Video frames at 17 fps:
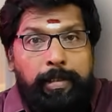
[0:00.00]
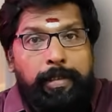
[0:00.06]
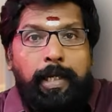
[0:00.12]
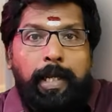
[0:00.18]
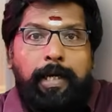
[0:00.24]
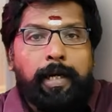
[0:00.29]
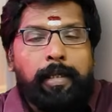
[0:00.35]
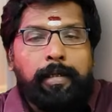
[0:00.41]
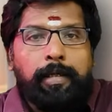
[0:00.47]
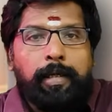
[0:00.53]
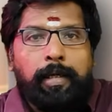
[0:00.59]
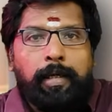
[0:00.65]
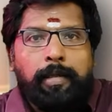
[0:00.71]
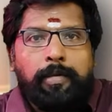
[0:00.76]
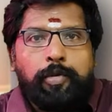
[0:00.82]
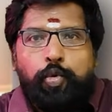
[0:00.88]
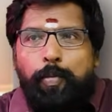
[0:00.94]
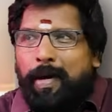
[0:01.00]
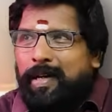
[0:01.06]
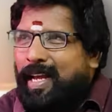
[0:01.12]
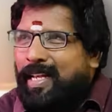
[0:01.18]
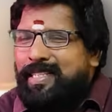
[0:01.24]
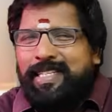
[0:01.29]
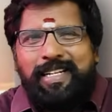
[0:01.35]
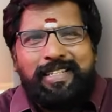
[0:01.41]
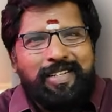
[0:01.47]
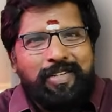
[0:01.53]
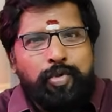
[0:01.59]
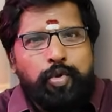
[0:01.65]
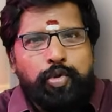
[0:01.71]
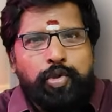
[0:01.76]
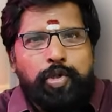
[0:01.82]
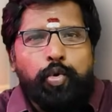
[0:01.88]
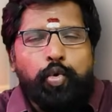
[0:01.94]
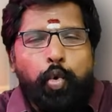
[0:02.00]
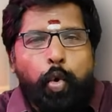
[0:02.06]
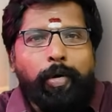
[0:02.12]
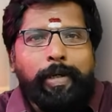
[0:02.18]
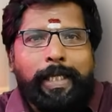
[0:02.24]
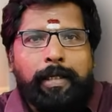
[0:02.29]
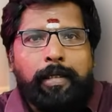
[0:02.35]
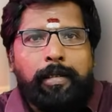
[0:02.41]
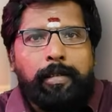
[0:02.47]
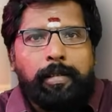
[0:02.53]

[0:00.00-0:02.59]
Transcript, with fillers: பார்த்தீங்களா கணக்கை சுமார் அஞ்சு லட்சம் சொச்சம் கோடி